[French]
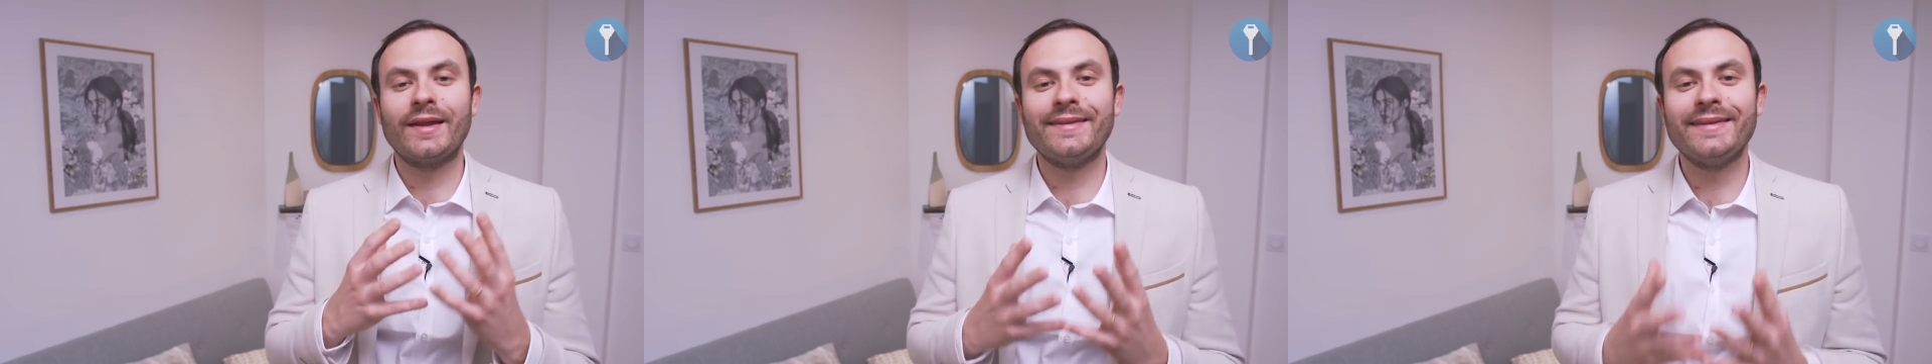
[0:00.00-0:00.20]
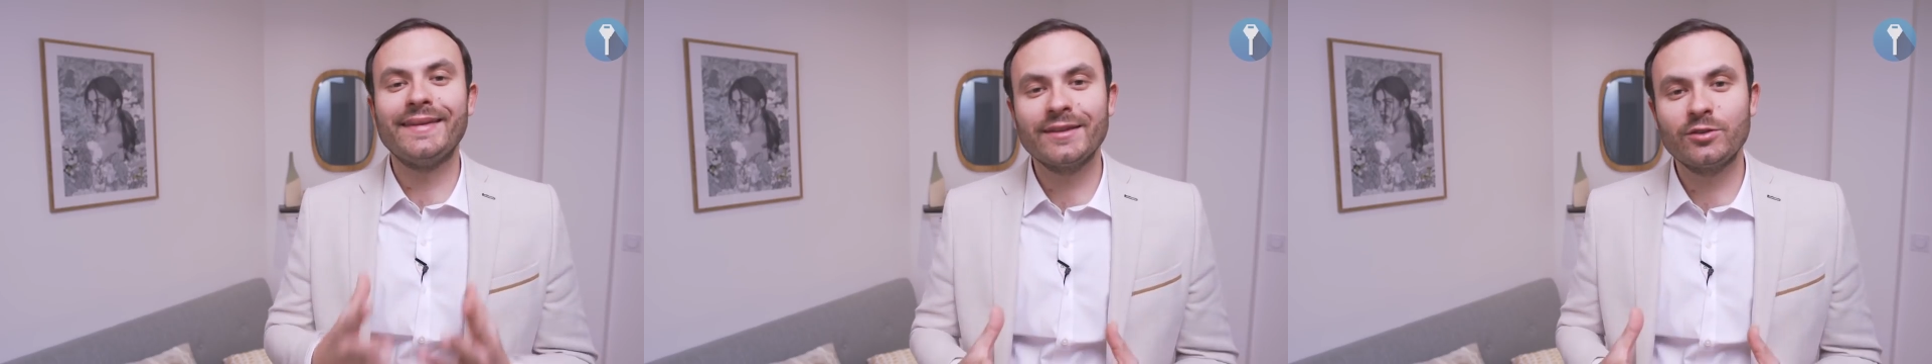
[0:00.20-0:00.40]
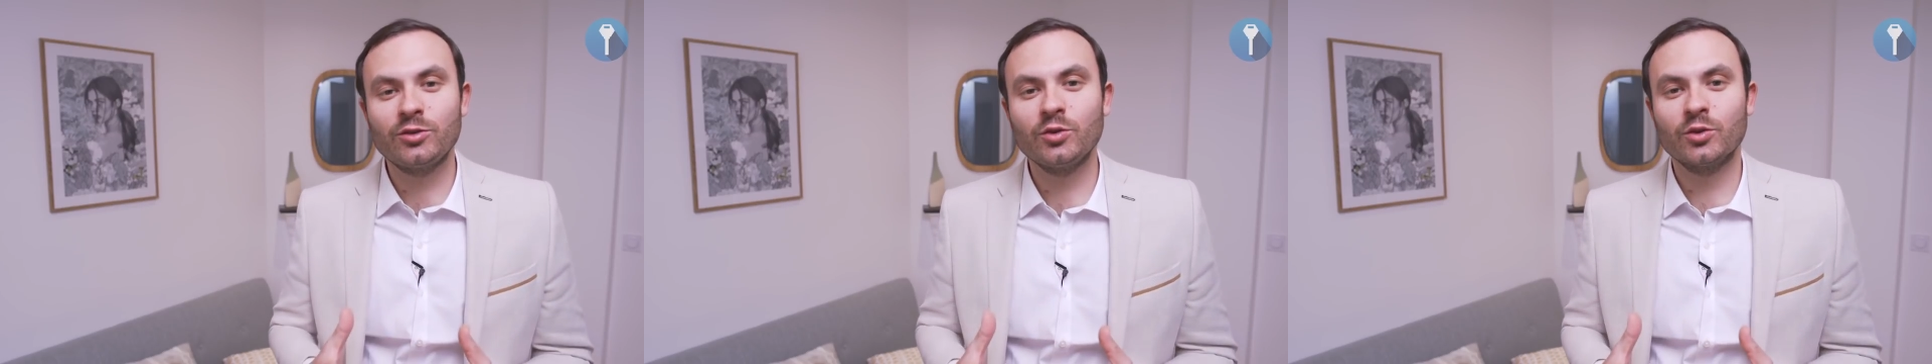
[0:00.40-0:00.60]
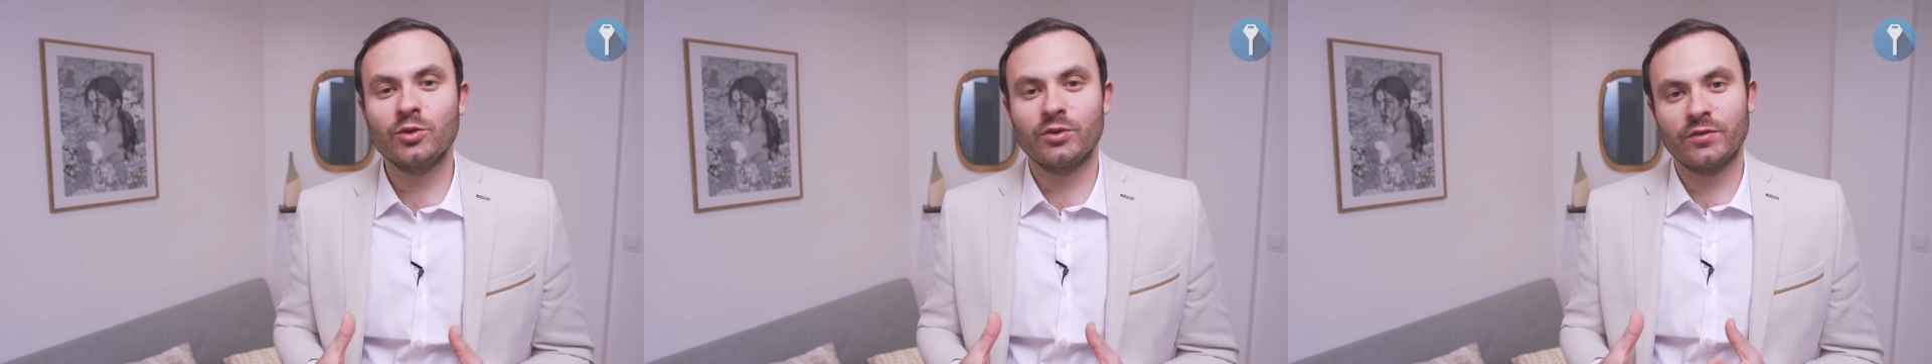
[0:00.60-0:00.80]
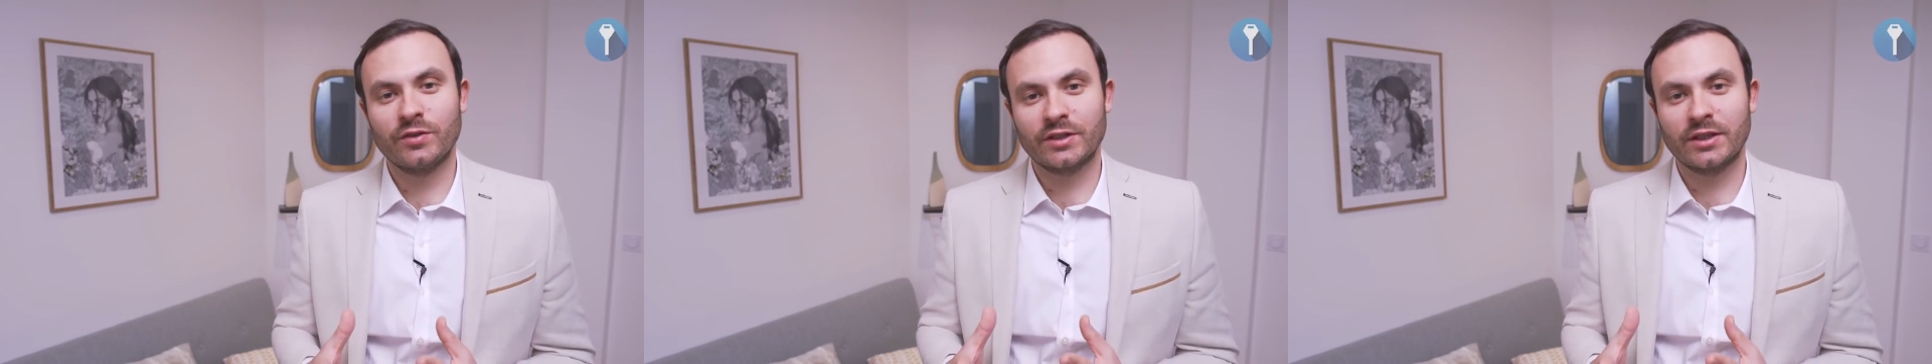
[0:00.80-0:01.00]
nature
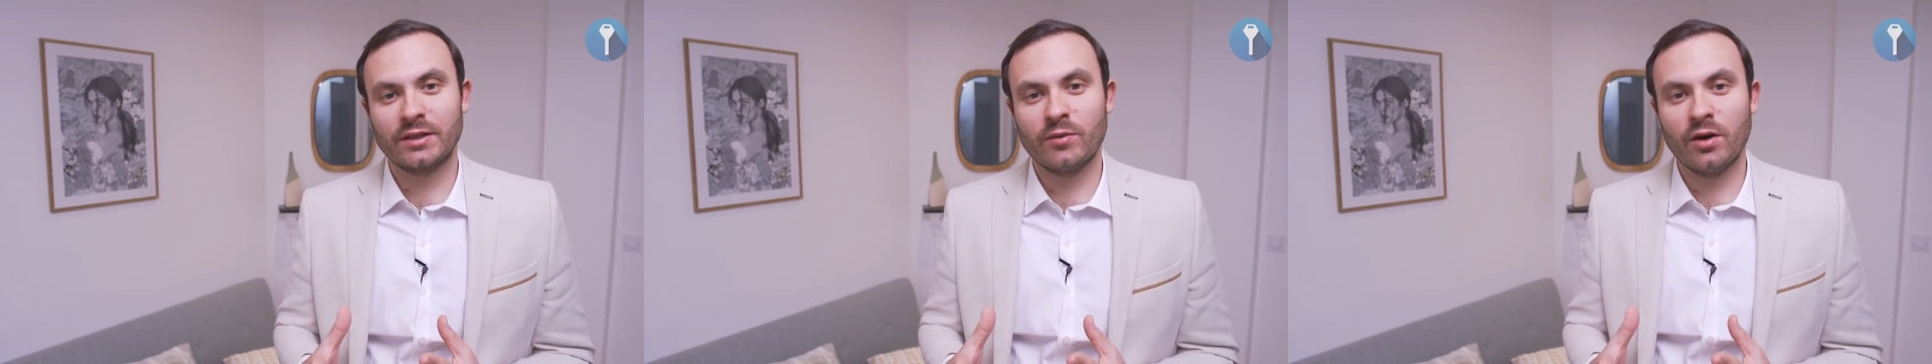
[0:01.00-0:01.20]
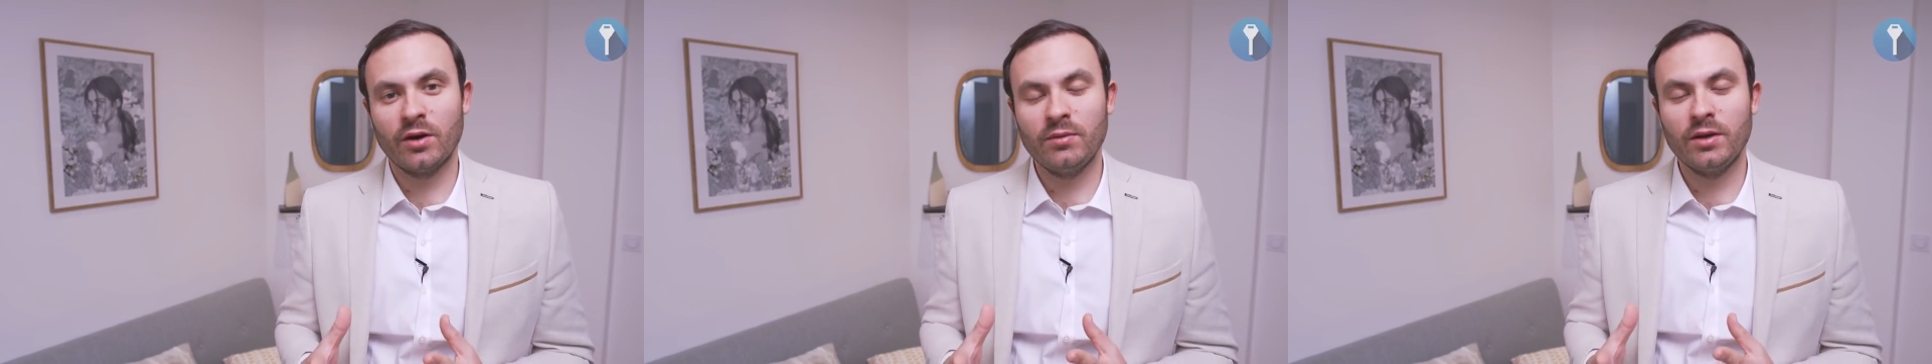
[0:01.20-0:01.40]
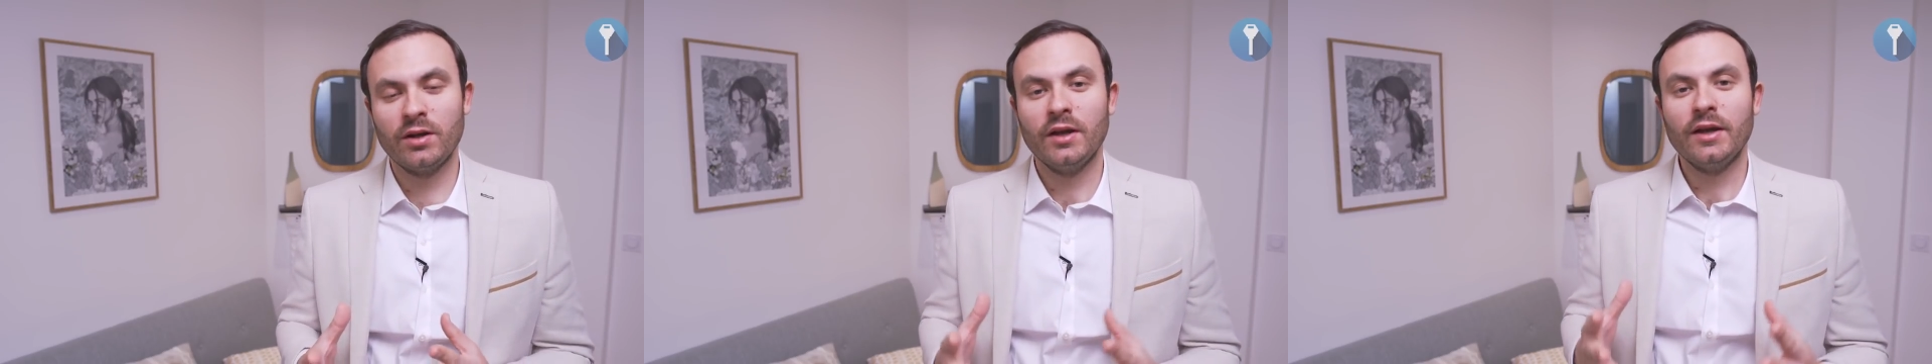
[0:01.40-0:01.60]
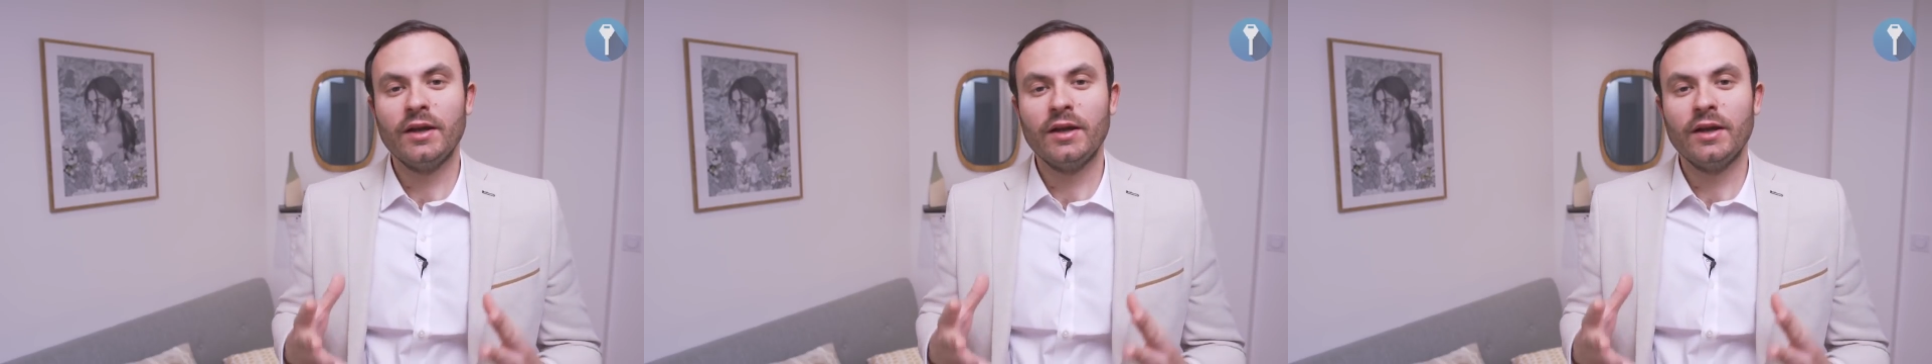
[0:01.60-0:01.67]
de votre immeuble.